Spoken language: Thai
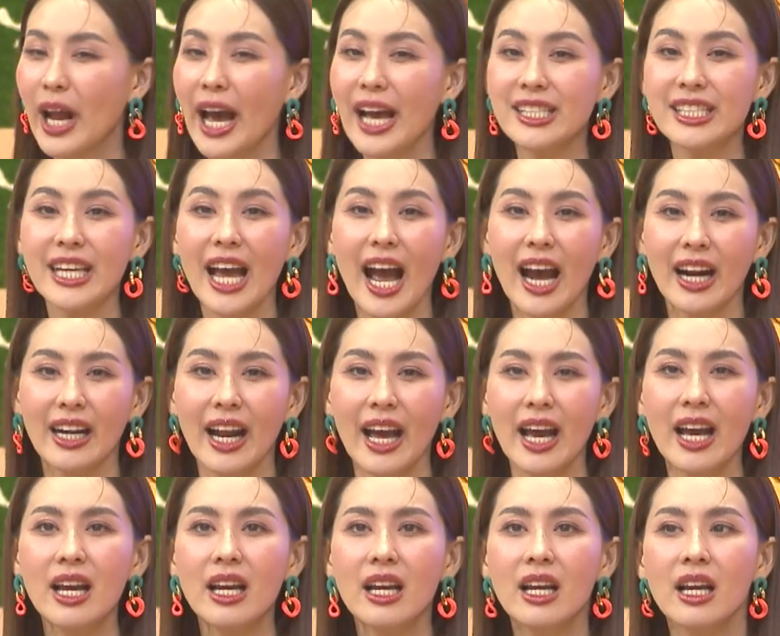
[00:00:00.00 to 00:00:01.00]
หน้าฉาก
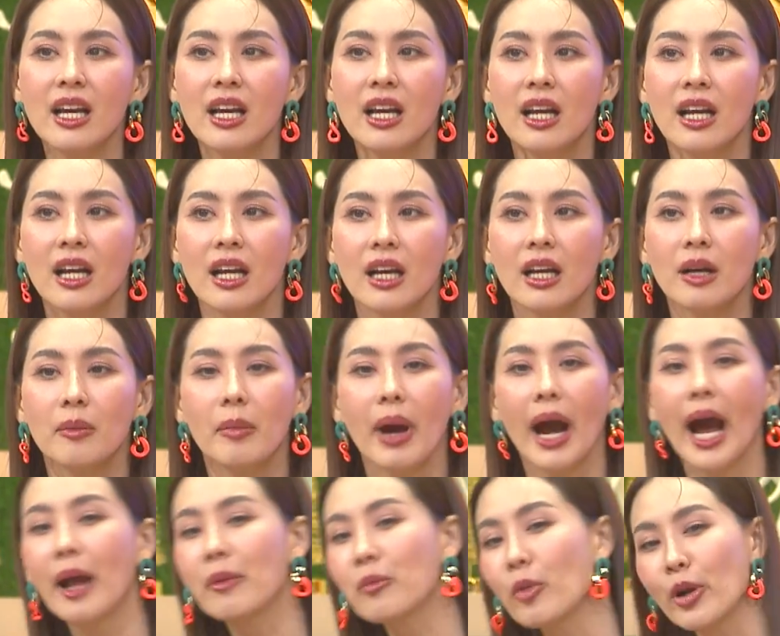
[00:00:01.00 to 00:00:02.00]
นะมา
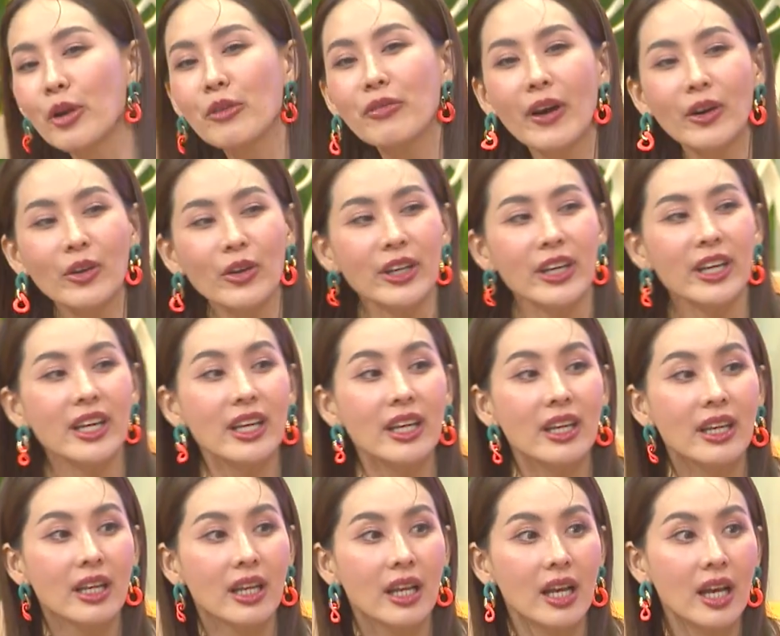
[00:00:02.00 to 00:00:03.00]
อ่านบทให้ฟังหน่อยดิ
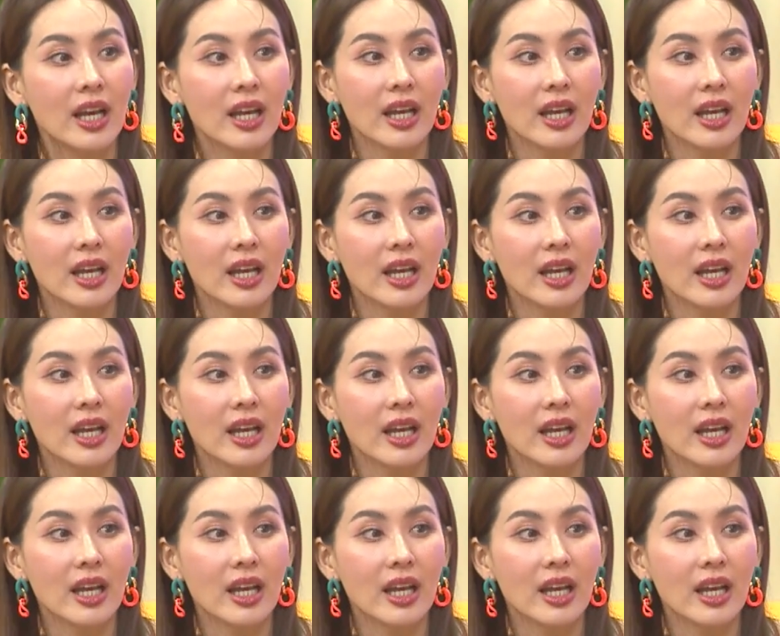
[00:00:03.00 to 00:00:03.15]
เฮ้